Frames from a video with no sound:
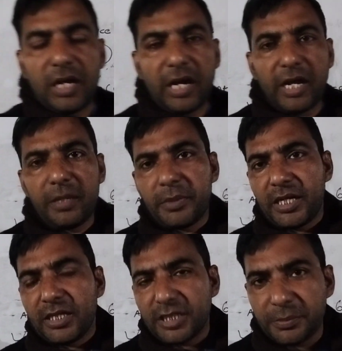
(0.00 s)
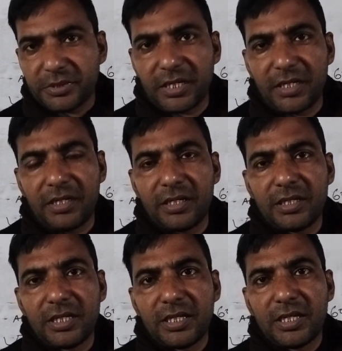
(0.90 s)
हाय मैं राजीव सर
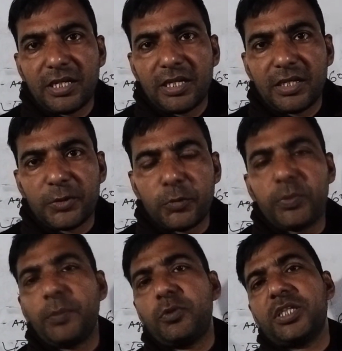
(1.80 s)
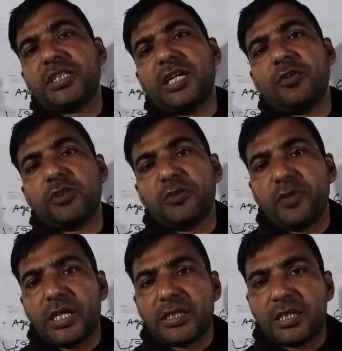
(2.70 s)
यूपी पुलिस का
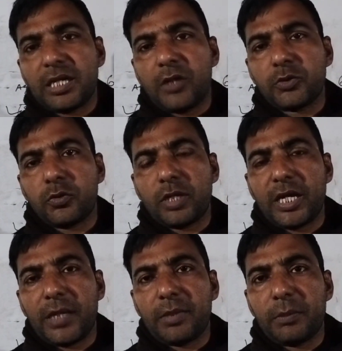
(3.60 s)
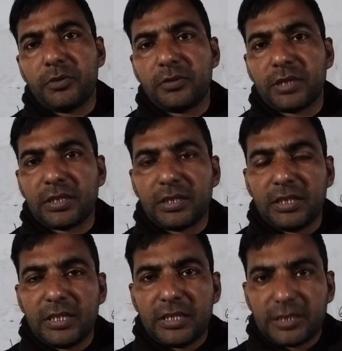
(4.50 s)
नोटिफिकेशन आउट हो गया है बाबू
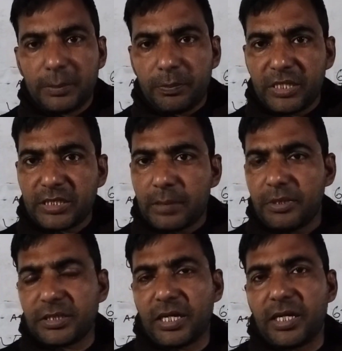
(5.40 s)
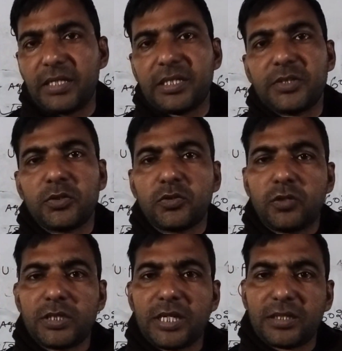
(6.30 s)
सिंपल सा बता है कि जो
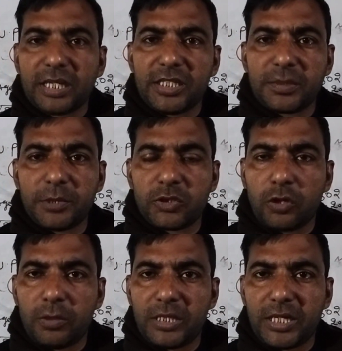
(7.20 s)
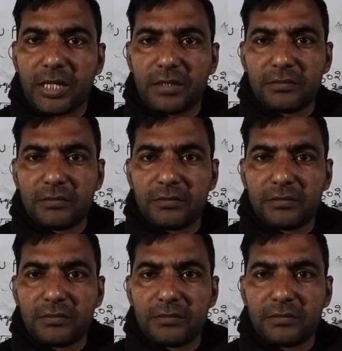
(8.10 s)
2023 में जॉब लिया